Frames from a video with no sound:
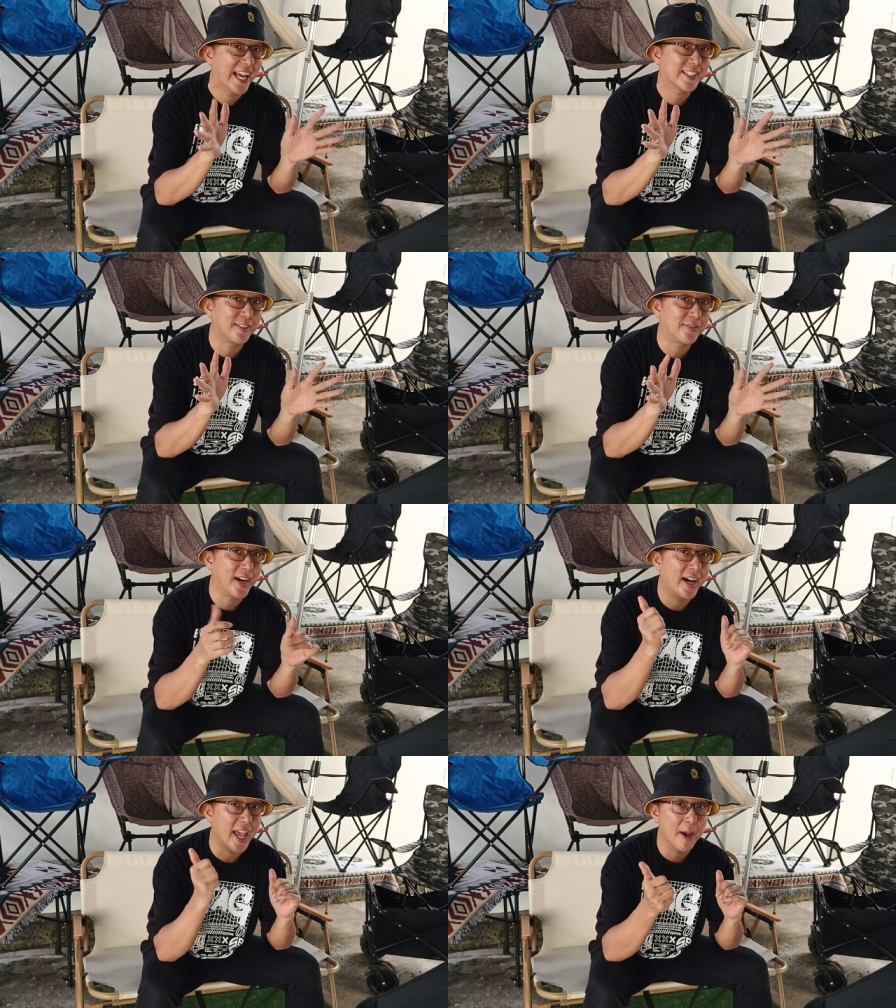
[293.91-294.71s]
air
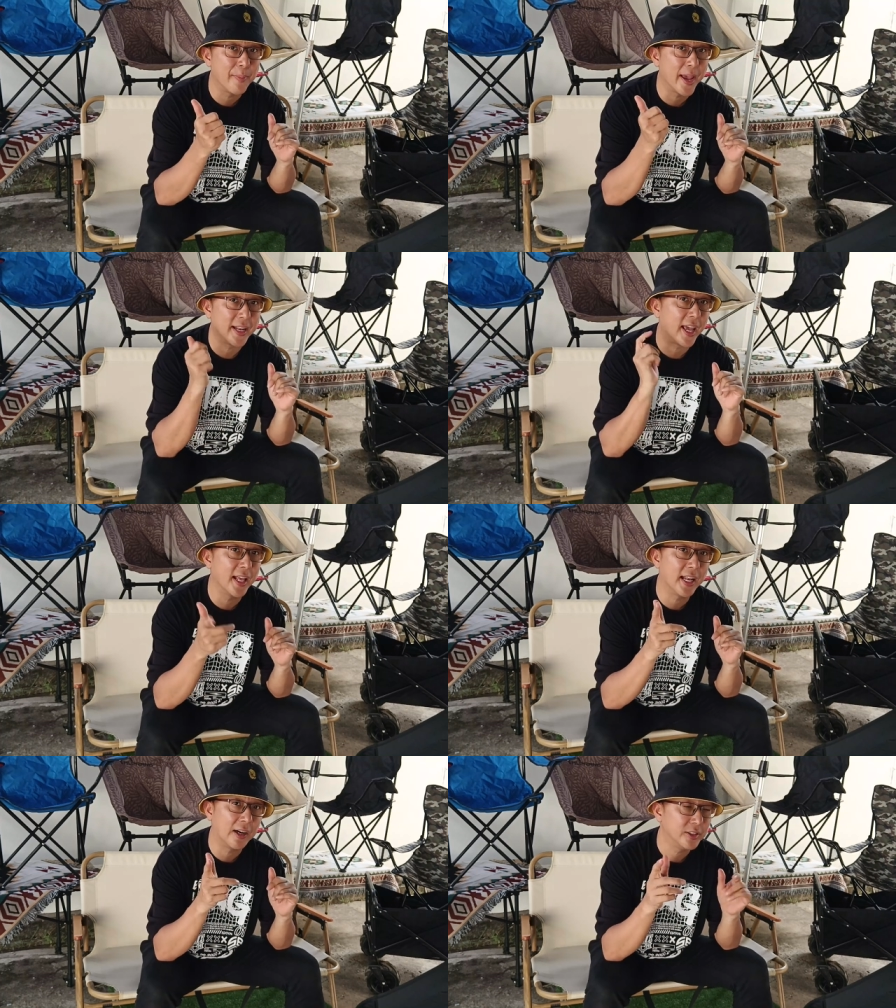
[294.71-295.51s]
sofa air bed
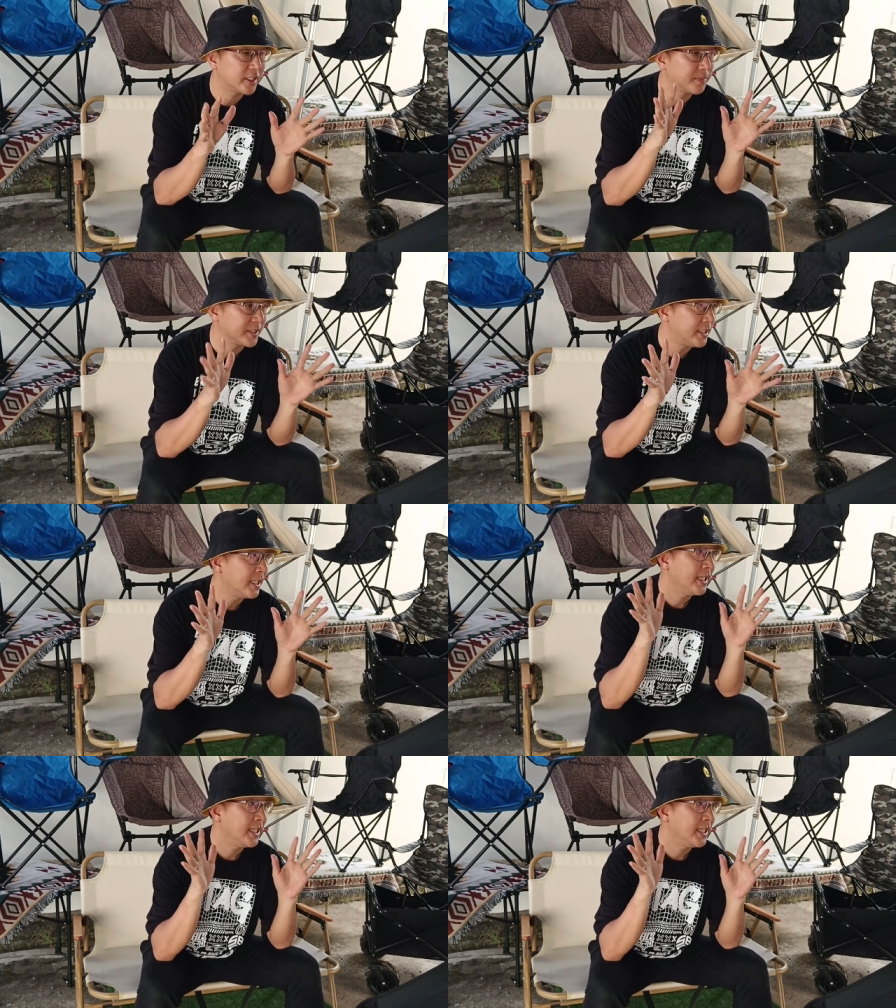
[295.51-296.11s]
air lounge